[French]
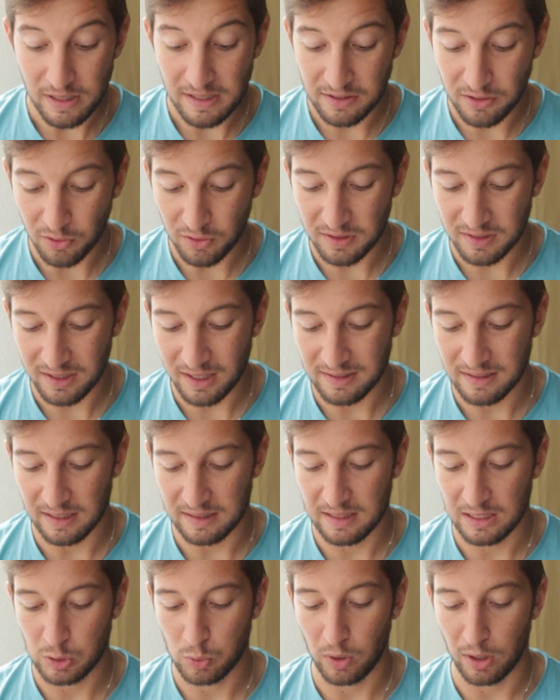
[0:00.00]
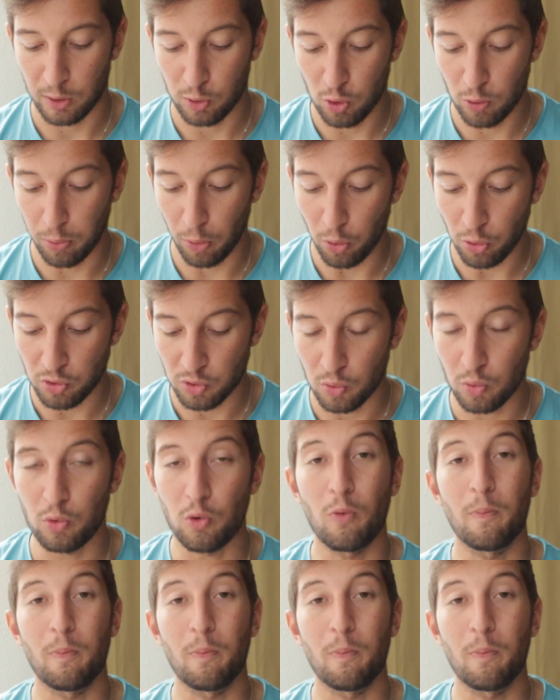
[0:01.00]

les anciens accessoires GoPro sont